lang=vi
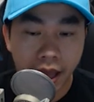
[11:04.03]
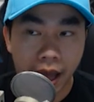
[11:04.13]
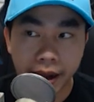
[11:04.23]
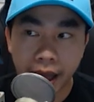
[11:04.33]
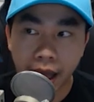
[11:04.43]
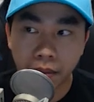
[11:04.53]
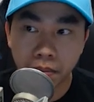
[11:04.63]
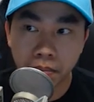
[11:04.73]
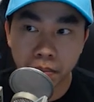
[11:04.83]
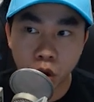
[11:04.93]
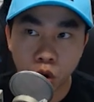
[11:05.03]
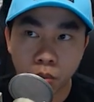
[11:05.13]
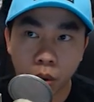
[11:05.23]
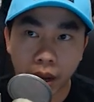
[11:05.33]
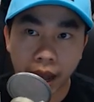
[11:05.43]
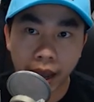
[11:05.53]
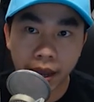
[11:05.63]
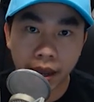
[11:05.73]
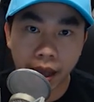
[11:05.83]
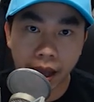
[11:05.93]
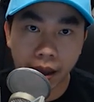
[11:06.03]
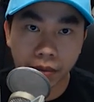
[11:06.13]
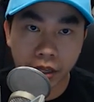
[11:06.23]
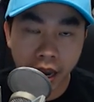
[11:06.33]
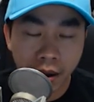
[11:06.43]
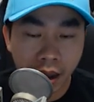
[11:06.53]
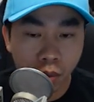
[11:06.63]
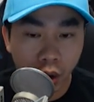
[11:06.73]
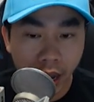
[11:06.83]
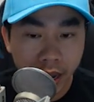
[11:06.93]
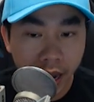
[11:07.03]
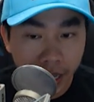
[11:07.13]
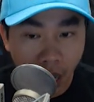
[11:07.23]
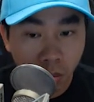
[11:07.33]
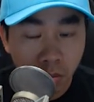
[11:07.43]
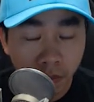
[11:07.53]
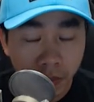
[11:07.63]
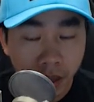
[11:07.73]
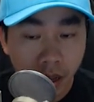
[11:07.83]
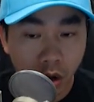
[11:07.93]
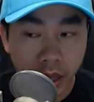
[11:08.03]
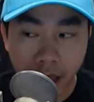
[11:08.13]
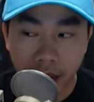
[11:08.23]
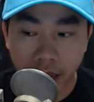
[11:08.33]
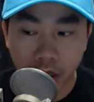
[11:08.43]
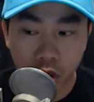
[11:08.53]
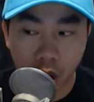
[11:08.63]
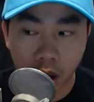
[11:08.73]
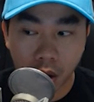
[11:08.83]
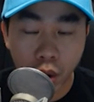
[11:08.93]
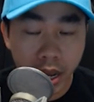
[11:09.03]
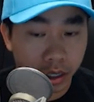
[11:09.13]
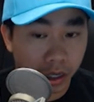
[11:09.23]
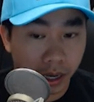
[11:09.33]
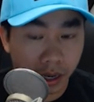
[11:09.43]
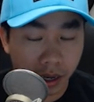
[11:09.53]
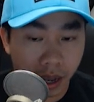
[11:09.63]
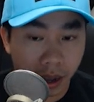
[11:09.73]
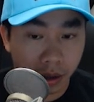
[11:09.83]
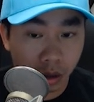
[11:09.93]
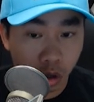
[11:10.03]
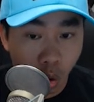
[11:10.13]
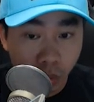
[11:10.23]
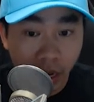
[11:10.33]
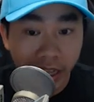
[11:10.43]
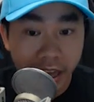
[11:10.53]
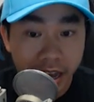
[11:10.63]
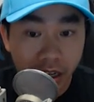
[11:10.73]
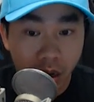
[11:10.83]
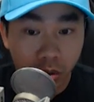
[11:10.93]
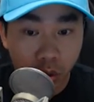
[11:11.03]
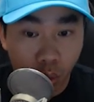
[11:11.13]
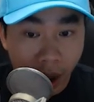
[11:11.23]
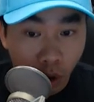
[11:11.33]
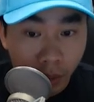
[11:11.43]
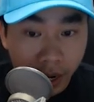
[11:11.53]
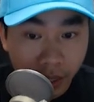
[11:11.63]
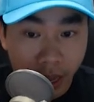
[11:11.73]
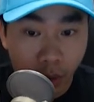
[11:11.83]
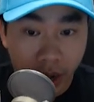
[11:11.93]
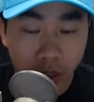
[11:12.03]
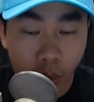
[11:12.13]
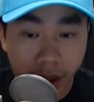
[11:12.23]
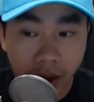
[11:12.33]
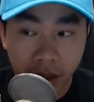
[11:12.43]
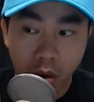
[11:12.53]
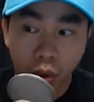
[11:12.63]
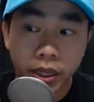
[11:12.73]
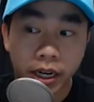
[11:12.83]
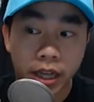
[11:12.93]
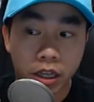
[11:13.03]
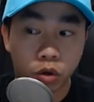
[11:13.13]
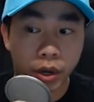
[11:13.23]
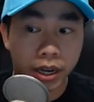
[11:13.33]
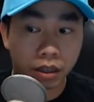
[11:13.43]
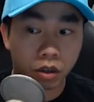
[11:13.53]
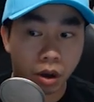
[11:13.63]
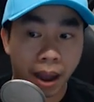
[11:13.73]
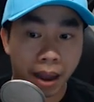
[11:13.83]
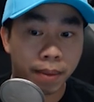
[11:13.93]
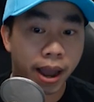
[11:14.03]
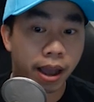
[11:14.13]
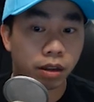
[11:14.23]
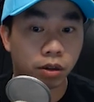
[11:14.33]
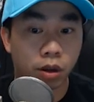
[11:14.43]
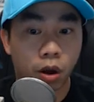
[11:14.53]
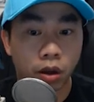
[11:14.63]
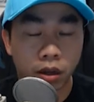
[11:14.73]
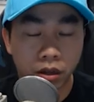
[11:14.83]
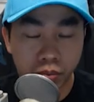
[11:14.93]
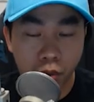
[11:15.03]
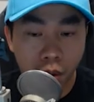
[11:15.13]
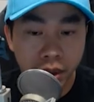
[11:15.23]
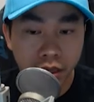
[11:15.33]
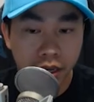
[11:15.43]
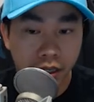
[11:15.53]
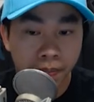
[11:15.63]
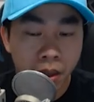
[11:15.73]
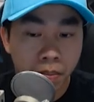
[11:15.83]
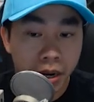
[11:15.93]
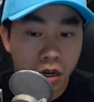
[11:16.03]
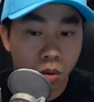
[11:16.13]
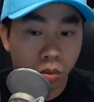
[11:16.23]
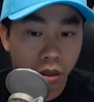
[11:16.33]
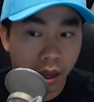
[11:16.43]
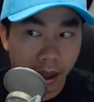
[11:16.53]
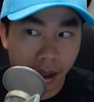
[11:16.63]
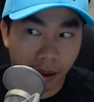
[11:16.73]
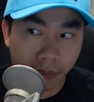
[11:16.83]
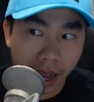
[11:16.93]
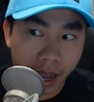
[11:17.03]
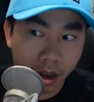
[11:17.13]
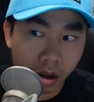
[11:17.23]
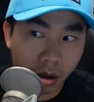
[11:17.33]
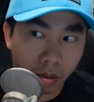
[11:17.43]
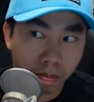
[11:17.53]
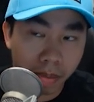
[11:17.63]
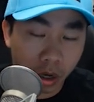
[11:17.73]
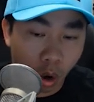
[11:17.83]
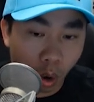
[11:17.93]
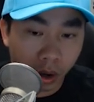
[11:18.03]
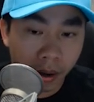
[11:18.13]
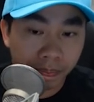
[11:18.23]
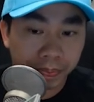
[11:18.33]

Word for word: ảnh đang build một cái uh, chế ra một cái hệ thống có thể là cho quý anh chị à, dùng những cái tiền trong Square của mình á, tài khoản Square đó, quý anh chị có thể chuyển cho bạn bè, cho small business, mình dùng à, cái Bitcoin